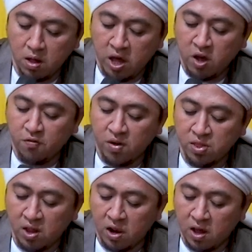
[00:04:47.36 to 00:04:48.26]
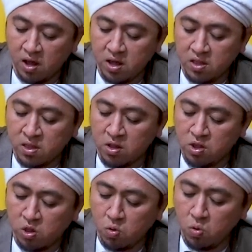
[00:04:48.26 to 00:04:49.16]
Ihfadillahi
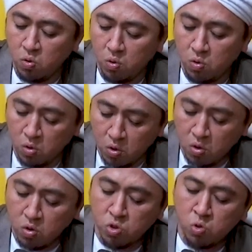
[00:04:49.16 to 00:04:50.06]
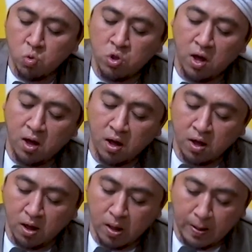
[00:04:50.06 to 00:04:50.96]
tajidhu
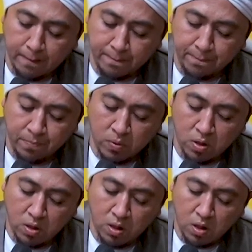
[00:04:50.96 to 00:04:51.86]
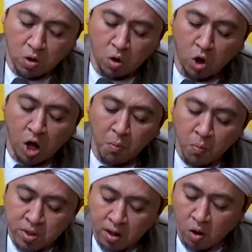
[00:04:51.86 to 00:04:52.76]
tujahaka. Kalau
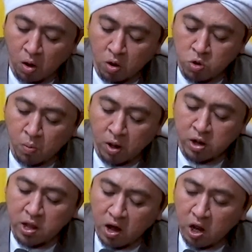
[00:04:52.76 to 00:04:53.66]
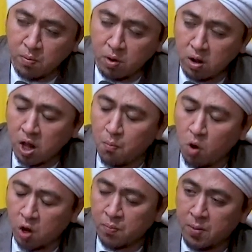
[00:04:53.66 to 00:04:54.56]
kamu menjaga Allah Subhanahu dia akan kamu
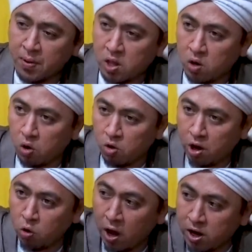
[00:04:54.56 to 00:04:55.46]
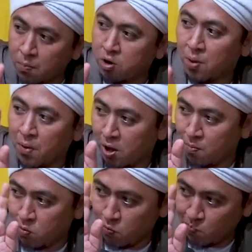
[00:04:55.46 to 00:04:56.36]
akan mendapatkan Allah selalu ada bersama kamu.